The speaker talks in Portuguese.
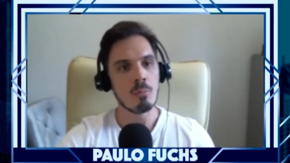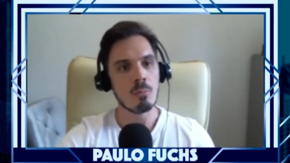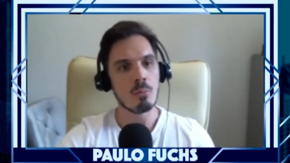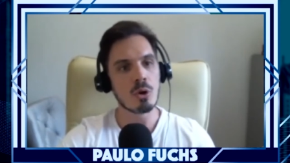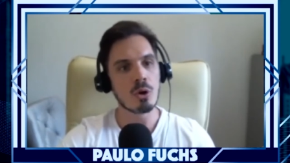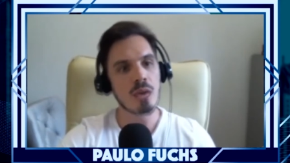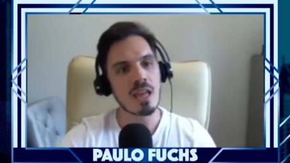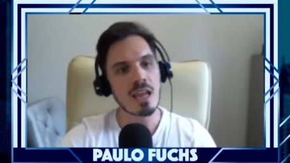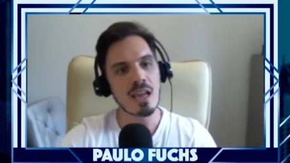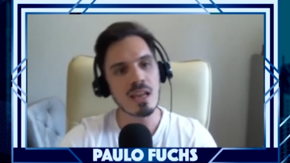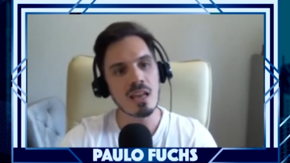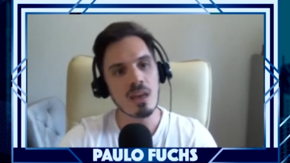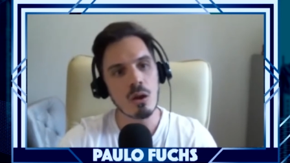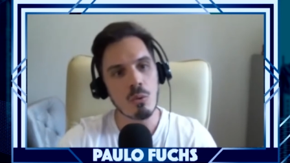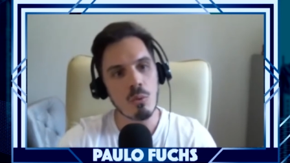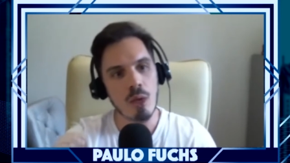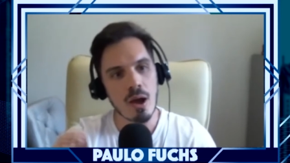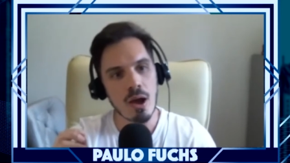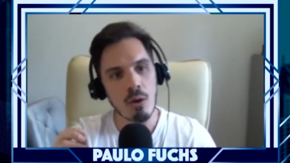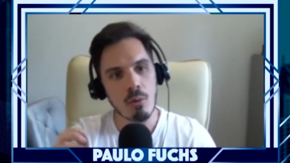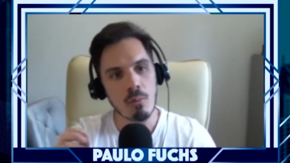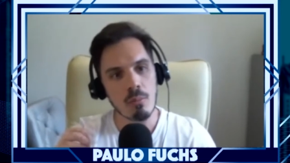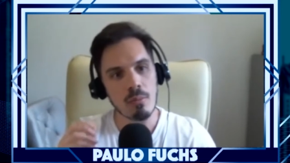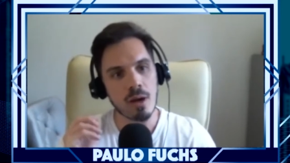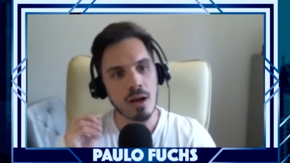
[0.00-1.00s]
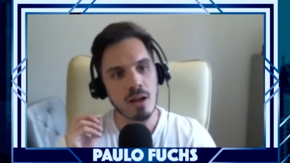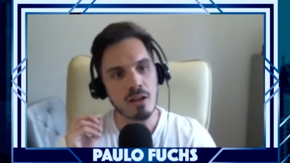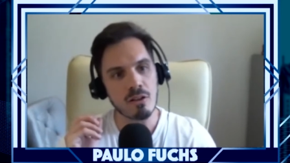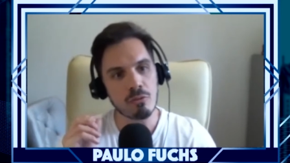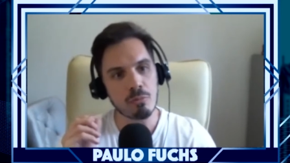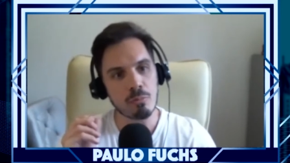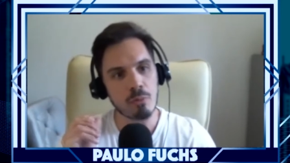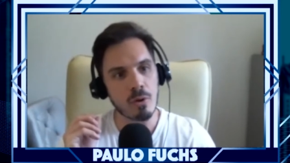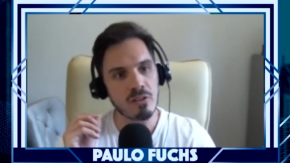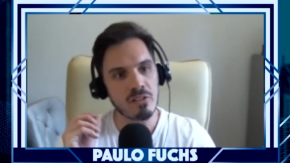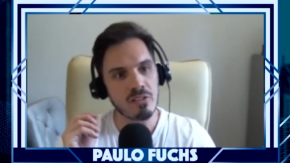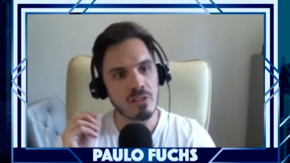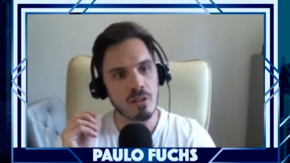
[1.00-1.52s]
Por que, que não é uma
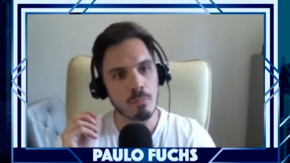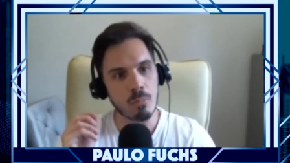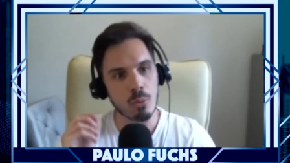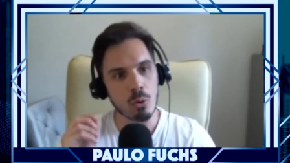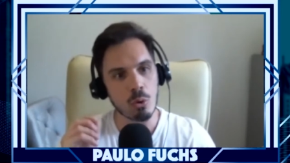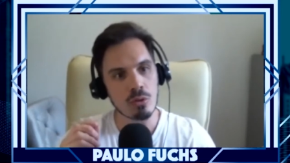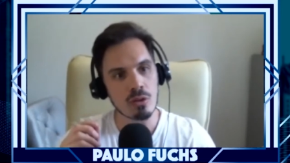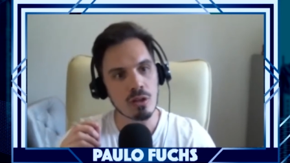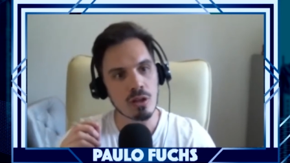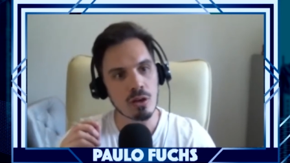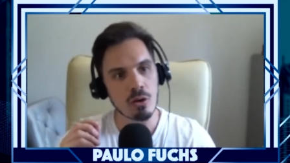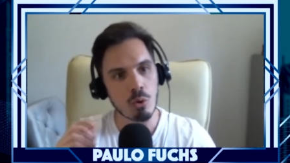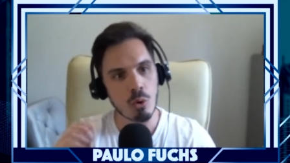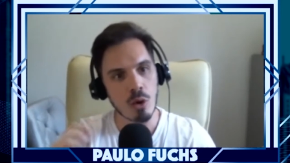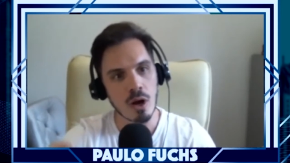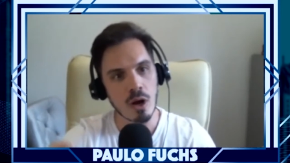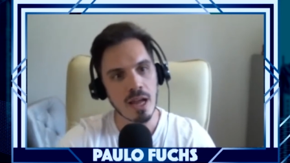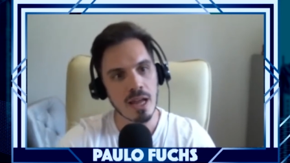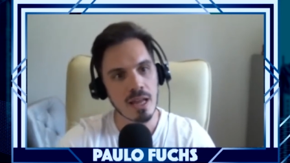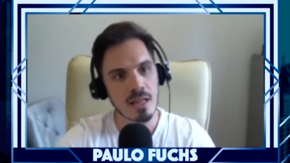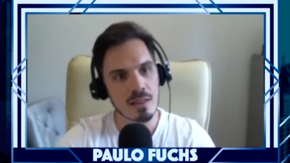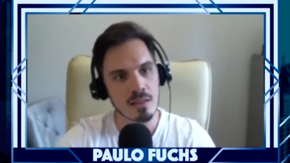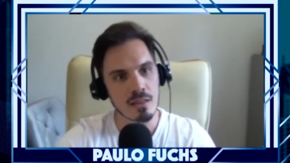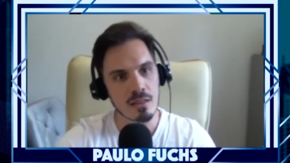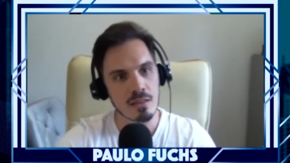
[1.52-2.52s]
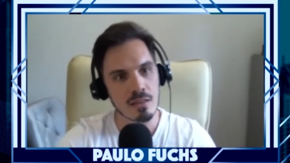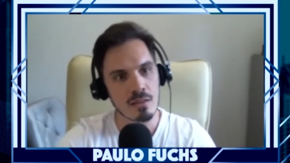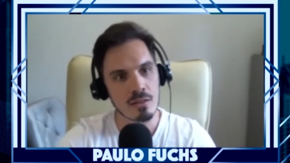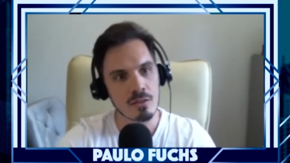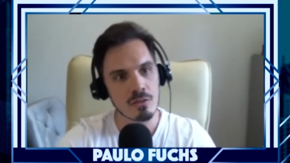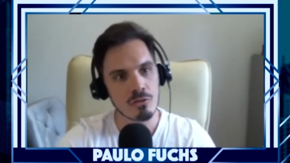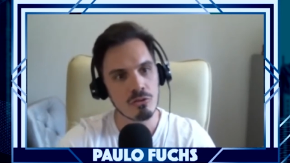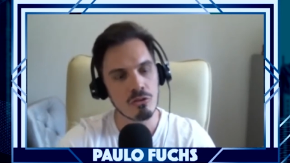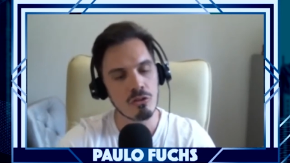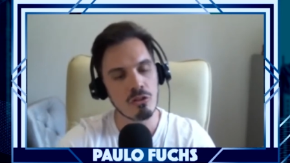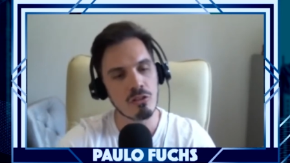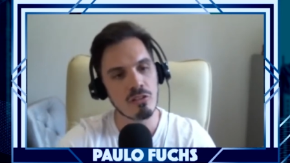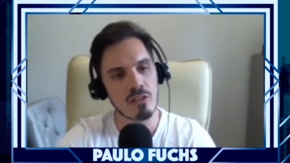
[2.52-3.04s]
resposta pronta correta
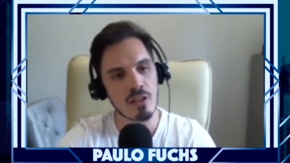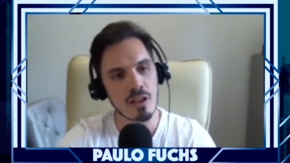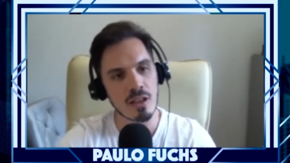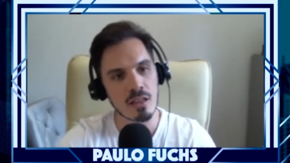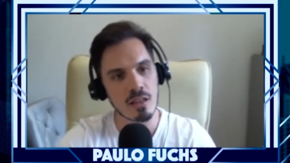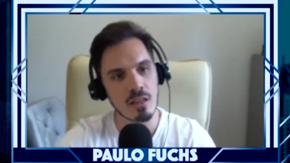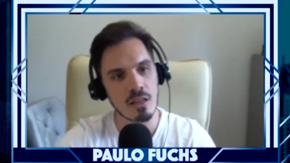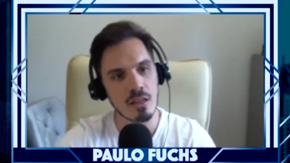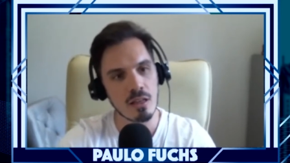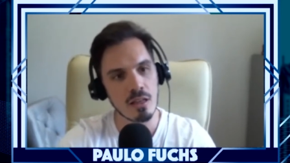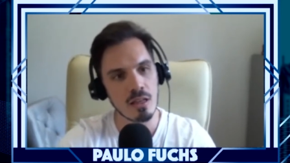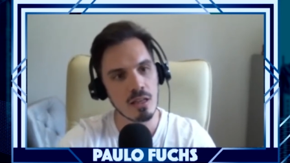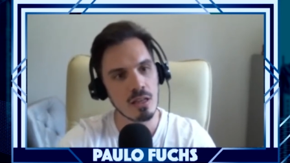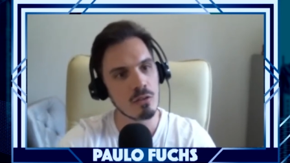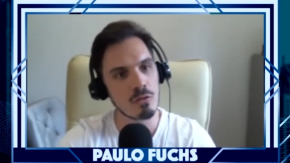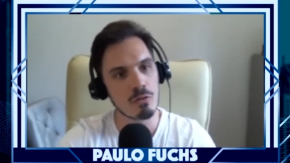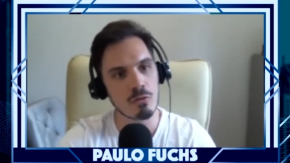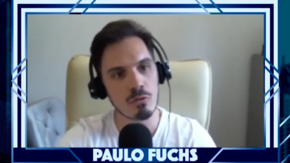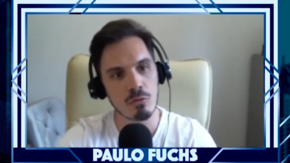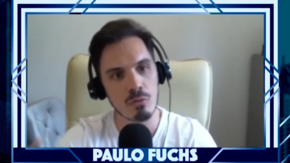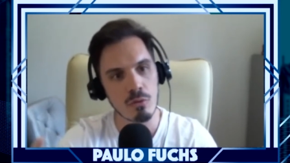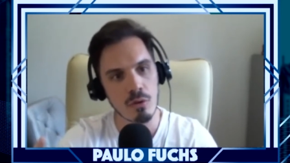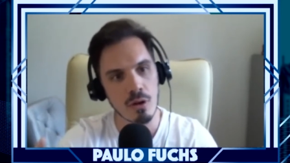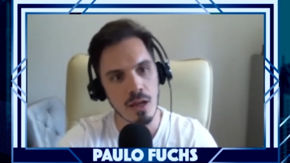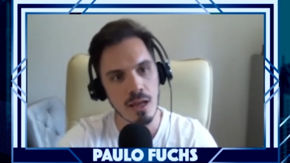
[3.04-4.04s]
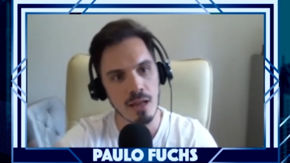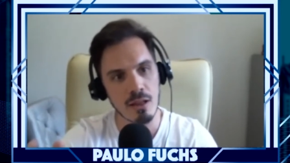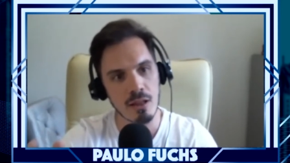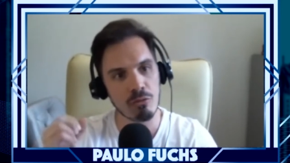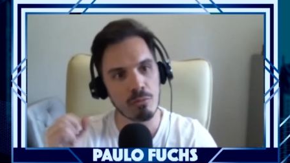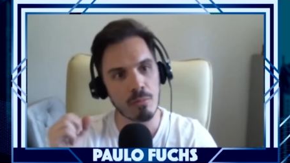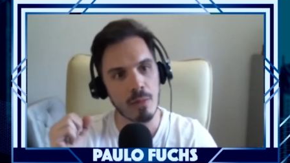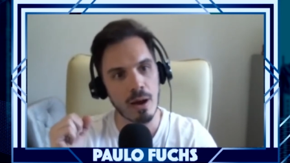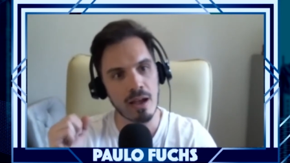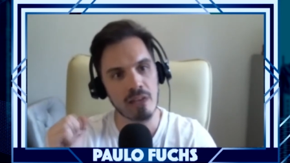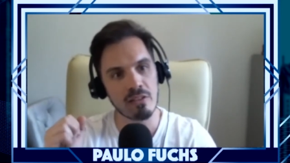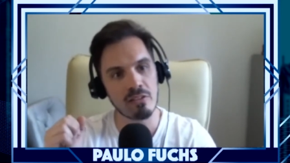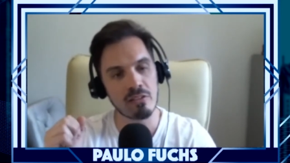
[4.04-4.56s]
dizer que isso é
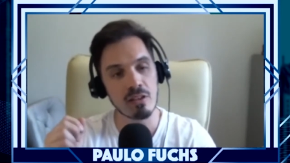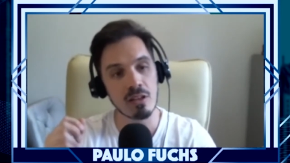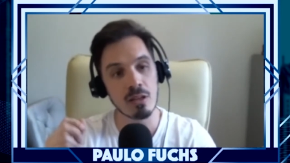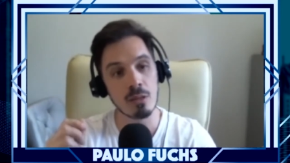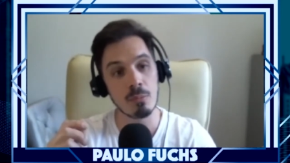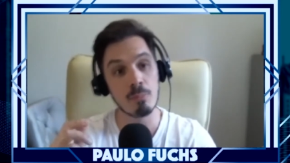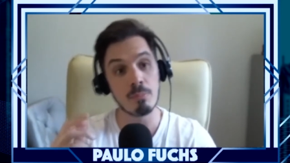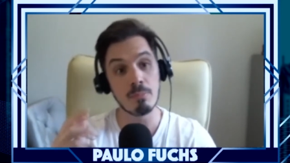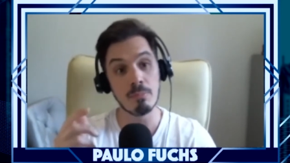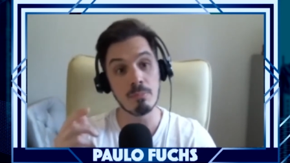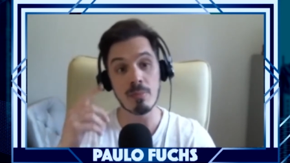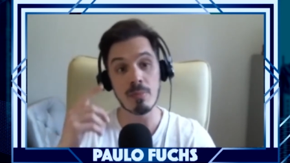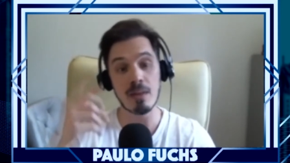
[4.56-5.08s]
demais? E,